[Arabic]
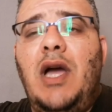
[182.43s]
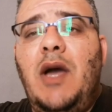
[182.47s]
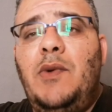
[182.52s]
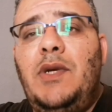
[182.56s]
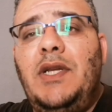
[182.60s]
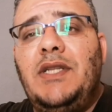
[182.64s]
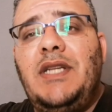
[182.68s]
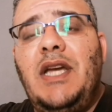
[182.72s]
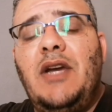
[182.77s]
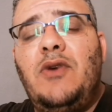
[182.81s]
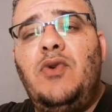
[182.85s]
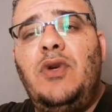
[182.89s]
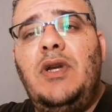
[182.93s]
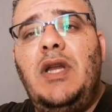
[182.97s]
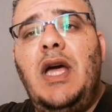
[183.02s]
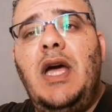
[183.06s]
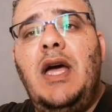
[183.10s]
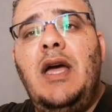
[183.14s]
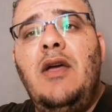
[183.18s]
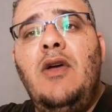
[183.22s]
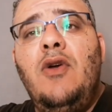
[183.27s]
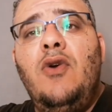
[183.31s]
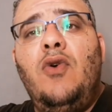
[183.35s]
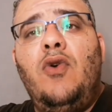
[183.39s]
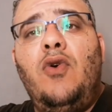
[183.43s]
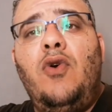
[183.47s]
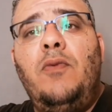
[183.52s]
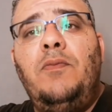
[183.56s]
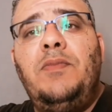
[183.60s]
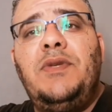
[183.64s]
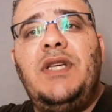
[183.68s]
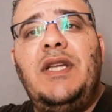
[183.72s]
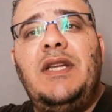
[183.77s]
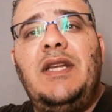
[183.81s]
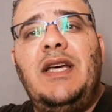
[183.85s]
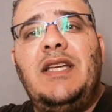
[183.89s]
تحاول تاكل
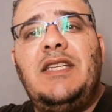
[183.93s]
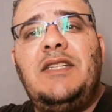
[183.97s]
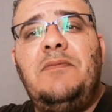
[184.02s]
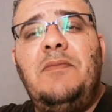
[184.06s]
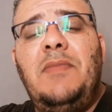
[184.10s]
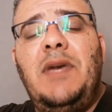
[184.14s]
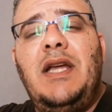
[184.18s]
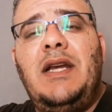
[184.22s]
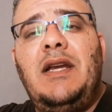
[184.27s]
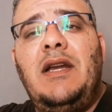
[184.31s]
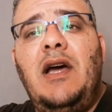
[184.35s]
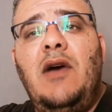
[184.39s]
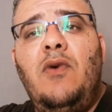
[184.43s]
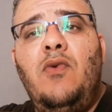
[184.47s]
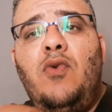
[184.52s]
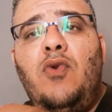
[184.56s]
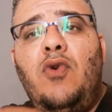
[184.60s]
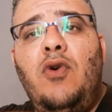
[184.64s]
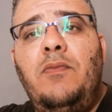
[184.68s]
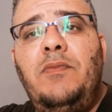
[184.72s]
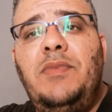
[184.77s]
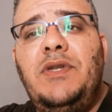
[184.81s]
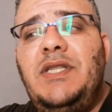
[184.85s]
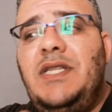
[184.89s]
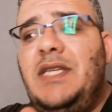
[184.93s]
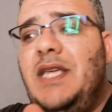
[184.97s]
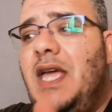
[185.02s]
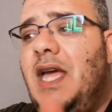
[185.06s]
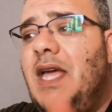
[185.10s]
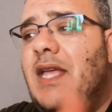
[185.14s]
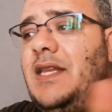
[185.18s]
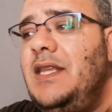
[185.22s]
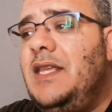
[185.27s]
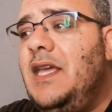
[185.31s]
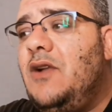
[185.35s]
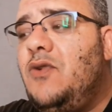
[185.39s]
خبزا اسمر او خبز
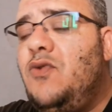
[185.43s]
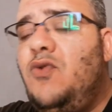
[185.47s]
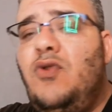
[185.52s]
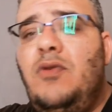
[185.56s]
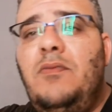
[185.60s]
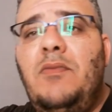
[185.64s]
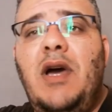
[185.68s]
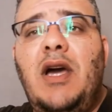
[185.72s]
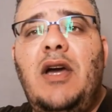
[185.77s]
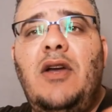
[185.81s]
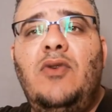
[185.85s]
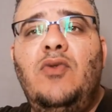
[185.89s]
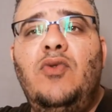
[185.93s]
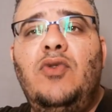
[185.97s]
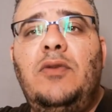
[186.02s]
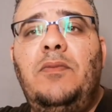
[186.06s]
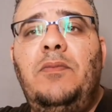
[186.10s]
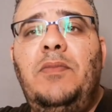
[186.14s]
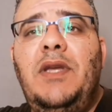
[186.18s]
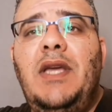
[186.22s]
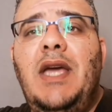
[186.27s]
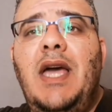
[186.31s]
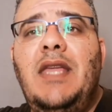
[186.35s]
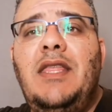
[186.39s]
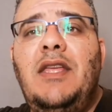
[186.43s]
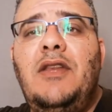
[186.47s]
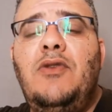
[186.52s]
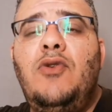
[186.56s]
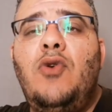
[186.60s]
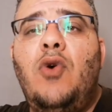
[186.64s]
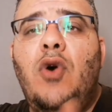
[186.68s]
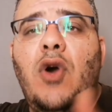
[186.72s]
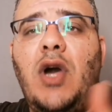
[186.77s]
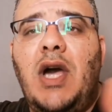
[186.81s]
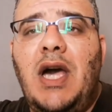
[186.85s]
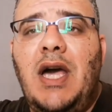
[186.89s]
يعني يكون مخلوط بهذا
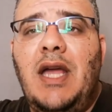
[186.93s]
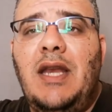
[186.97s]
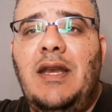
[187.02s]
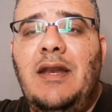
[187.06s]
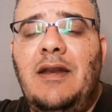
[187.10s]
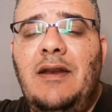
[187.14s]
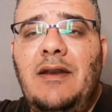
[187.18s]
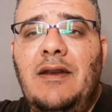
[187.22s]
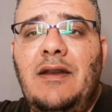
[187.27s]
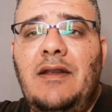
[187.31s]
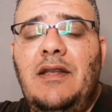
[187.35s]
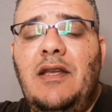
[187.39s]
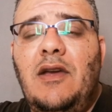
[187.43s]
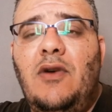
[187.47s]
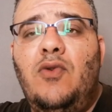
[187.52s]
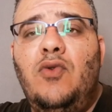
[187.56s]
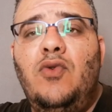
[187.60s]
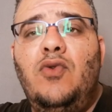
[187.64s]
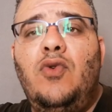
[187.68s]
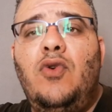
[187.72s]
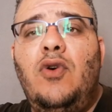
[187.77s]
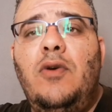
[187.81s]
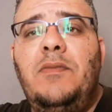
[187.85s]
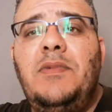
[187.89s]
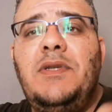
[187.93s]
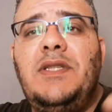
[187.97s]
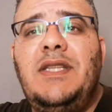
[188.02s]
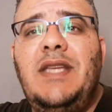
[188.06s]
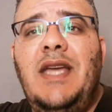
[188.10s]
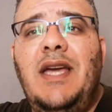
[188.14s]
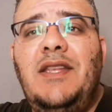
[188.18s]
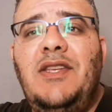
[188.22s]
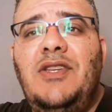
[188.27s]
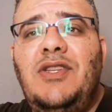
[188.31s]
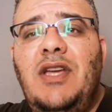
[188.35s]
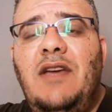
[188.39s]
النخال نقول خبز
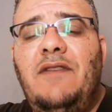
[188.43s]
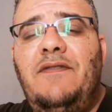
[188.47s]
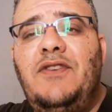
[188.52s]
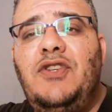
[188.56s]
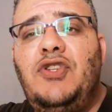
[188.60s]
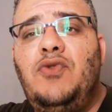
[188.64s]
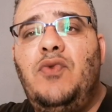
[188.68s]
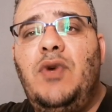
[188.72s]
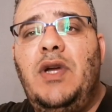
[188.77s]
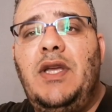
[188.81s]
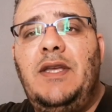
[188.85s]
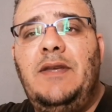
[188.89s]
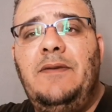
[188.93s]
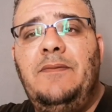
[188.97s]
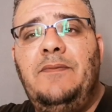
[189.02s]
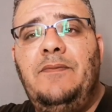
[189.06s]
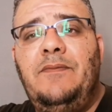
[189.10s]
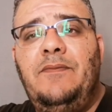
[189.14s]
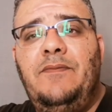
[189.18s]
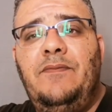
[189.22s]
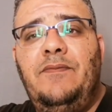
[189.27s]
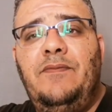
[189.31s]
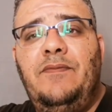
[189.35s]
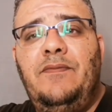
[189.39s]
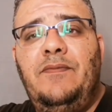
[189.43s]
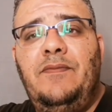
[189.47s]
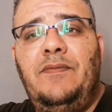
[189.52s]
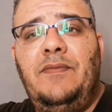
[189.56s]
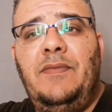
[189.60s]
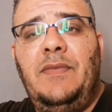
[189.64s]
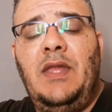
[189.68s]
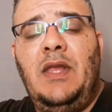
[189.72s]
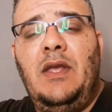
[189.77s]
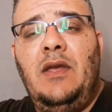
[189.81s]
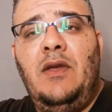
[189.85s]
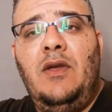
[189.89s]
يعني جاف شوي
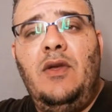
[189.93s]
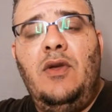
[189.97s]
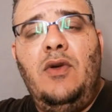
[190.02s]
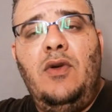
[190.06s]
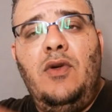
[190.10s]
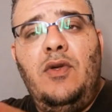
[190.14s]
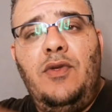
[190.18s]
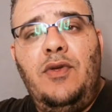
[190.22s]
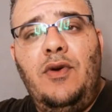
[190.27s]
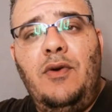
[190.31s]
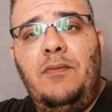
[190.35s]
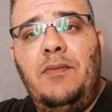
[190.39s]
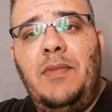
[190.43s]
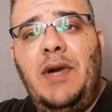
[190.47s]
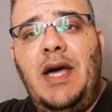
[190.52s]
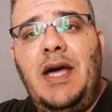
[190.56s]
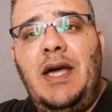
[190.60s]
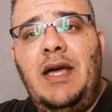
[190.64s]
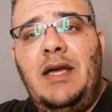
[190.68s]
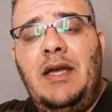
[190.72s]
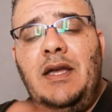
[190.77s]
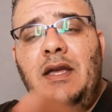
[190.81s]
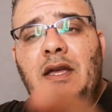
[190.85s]
ثم